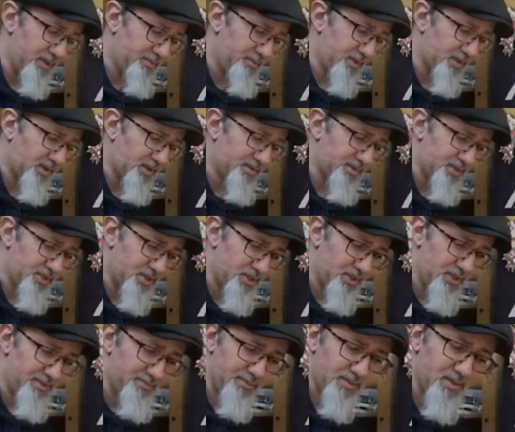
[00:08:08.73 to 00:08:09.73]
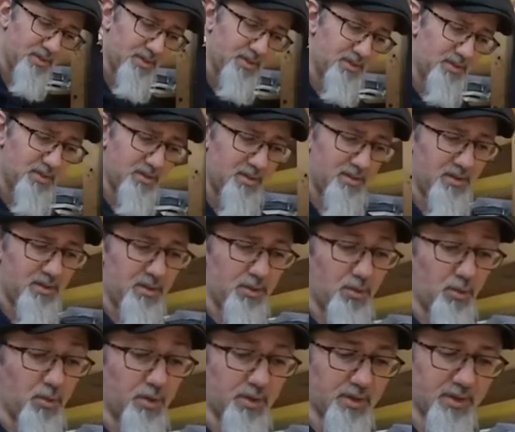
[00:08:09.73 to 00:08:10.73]
mettre à sécher.
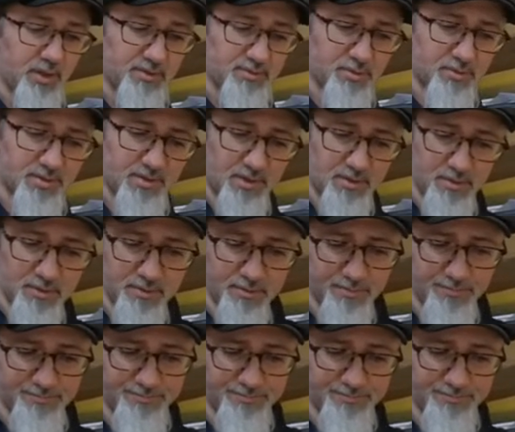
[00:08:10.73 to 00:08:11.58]
Et on regardera ce que ça donne